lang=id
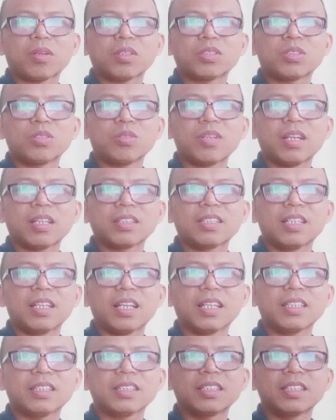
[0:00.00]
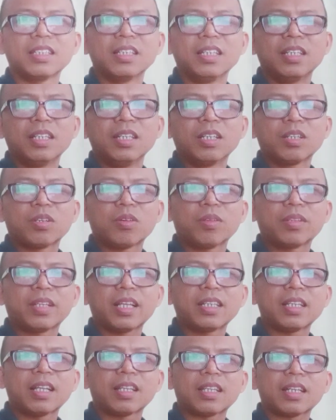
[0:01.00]
prosedur yang jelas
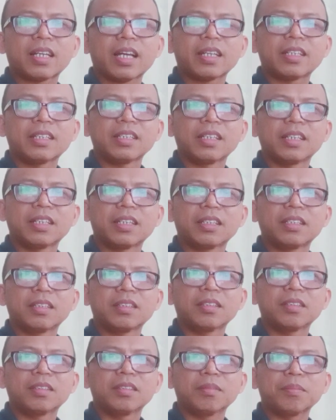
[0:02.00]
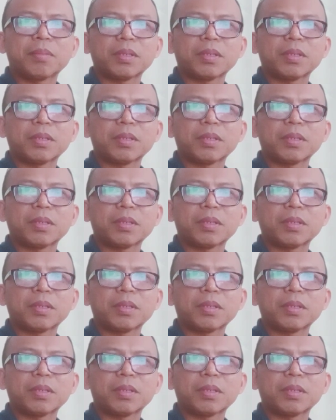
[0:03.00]
konten yang terkait dengan